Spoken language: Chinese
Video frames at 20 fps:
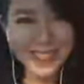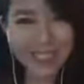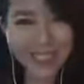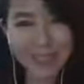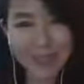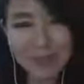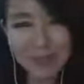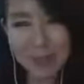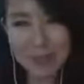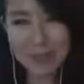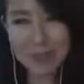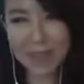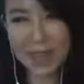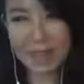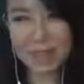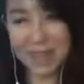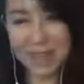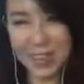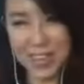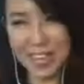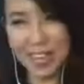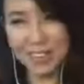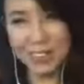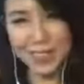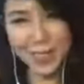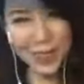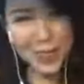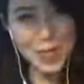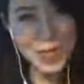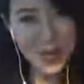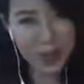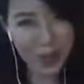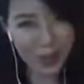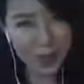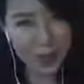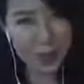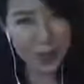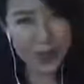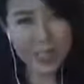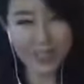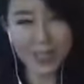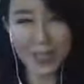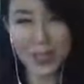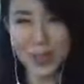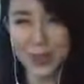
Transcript: 那没办法哎，我对很多东西要